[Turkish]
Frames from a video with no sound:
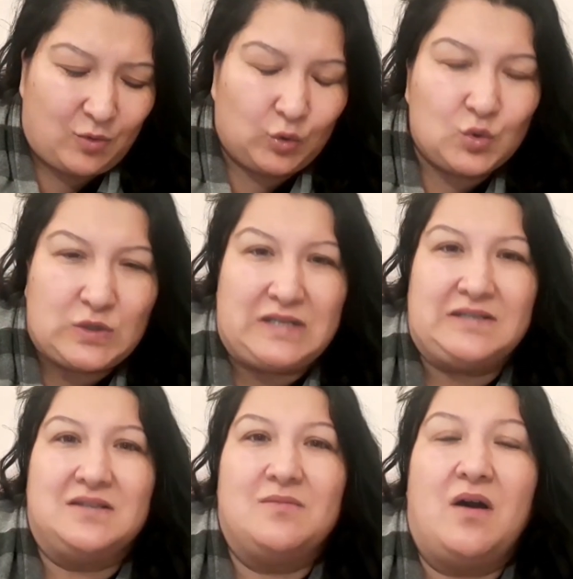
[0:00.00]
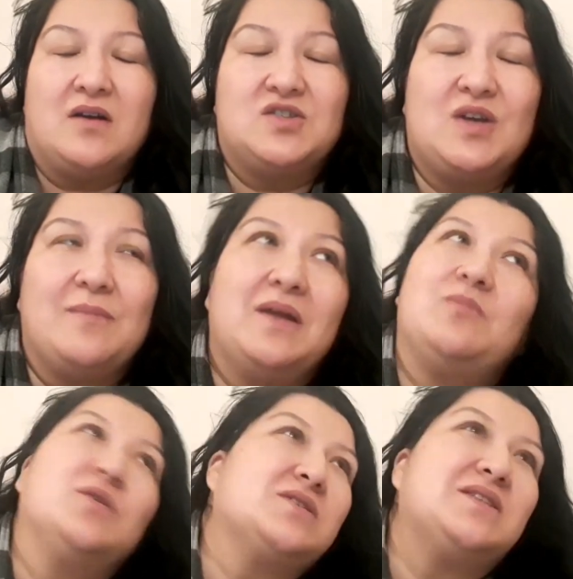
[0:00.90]
Böyle düzensizim. Akşam
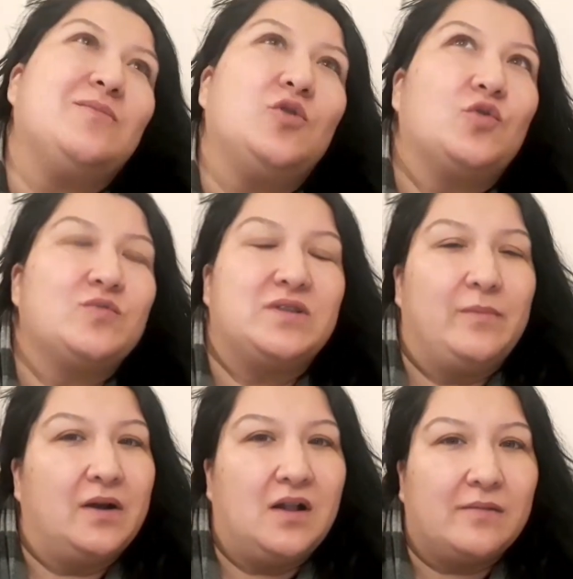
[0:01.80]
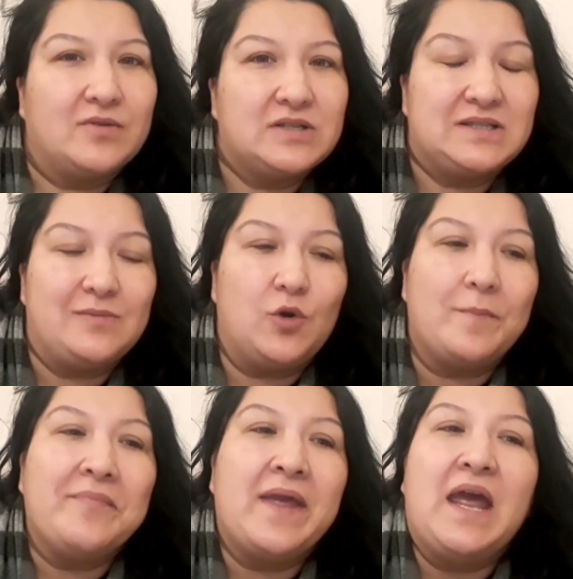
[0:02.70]
yatmak istemiyorum. Sabah kalkmak
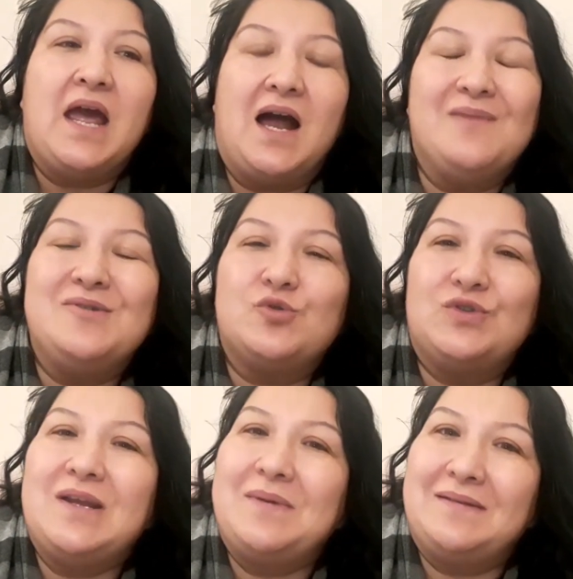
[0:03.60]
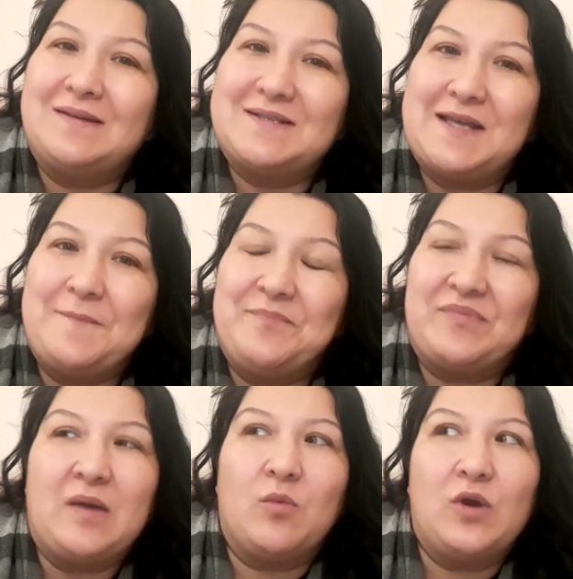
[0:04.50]
istemiyorum. Hani bir rutine bindirsem
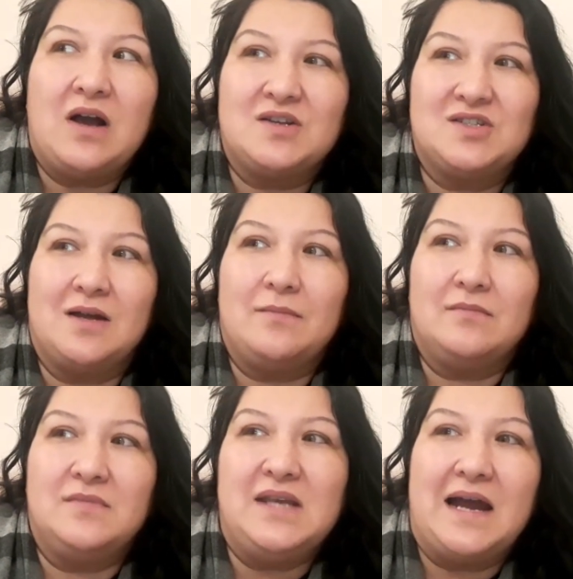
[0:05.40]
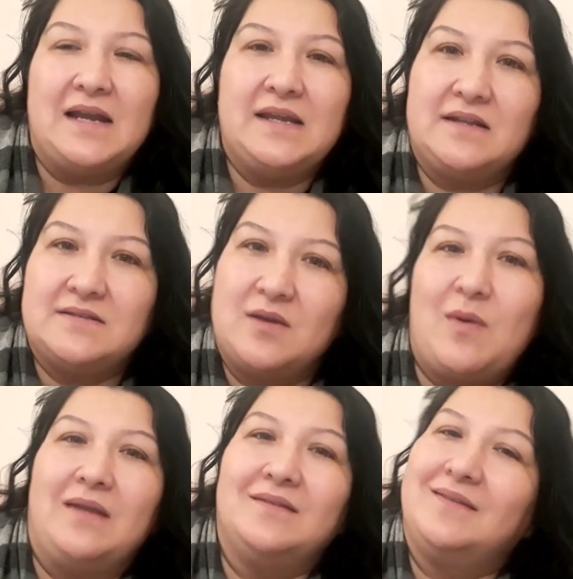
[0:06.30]
böyle akşam yerli
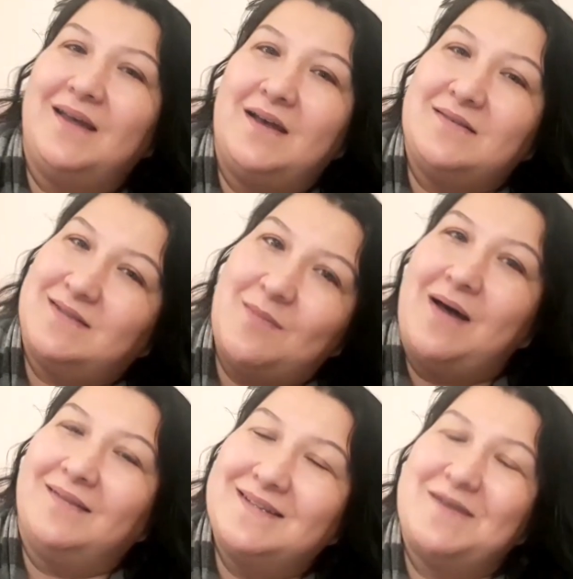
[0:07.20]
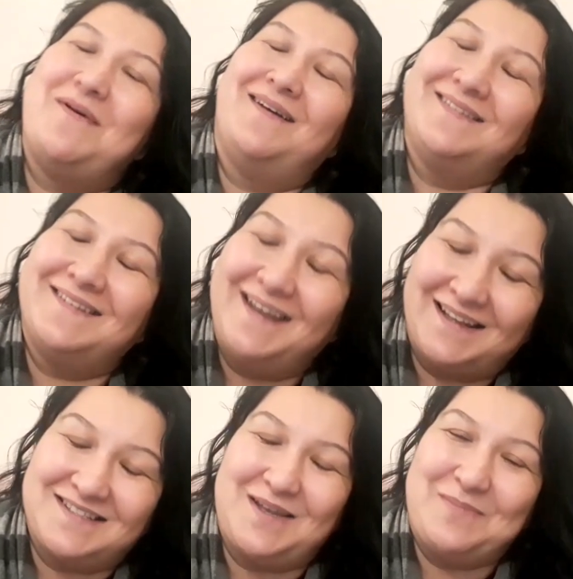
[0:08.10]
zamanında, zamanlı zamanında
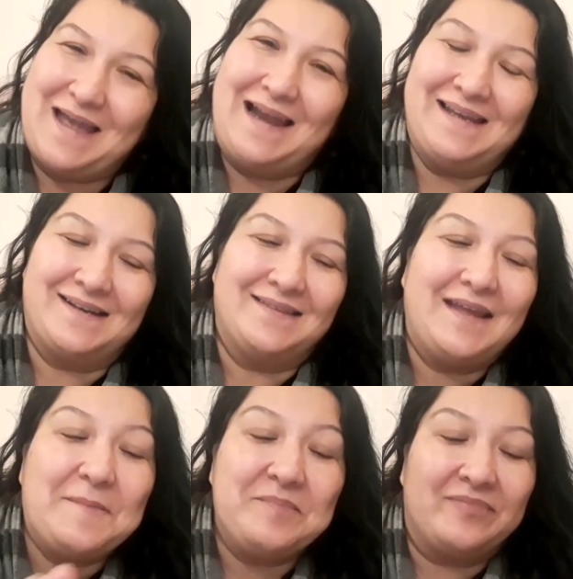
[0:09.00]
yatsam yerli yerinde.